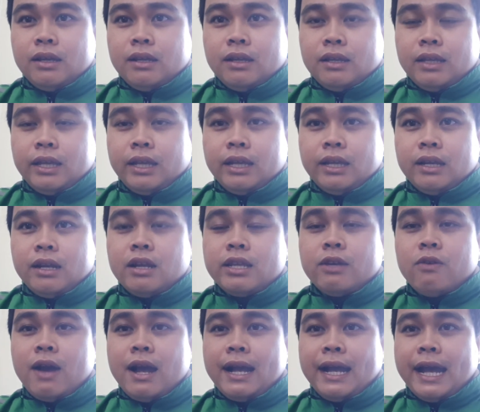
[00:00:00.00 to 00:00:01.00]
thì đó
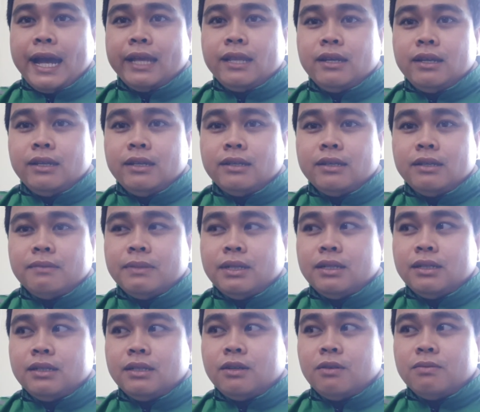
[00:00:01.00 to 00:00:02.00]
chỉ khóa ngày thôi rồi
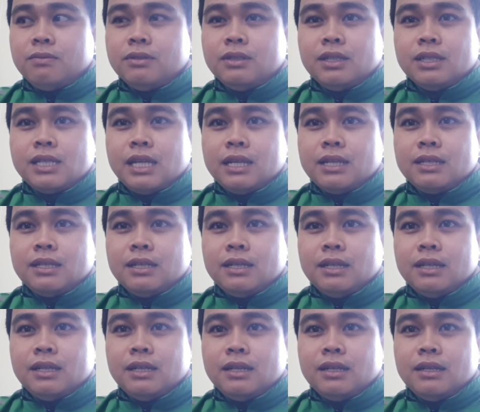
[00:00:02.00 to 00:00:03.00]
mình cũng sách ờ,
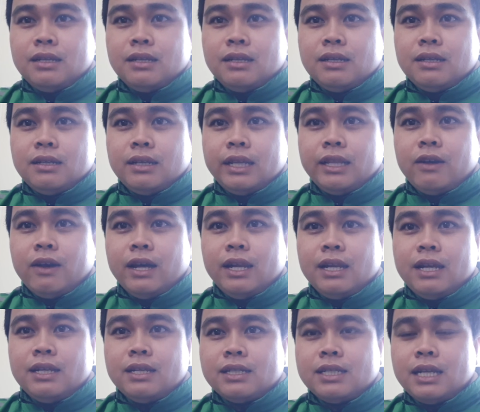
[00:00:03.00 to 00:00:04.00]
ờ, điện thoại
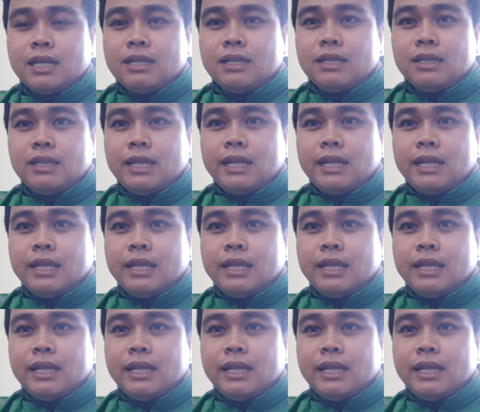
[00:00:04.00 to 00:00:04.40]
lên sách ờ,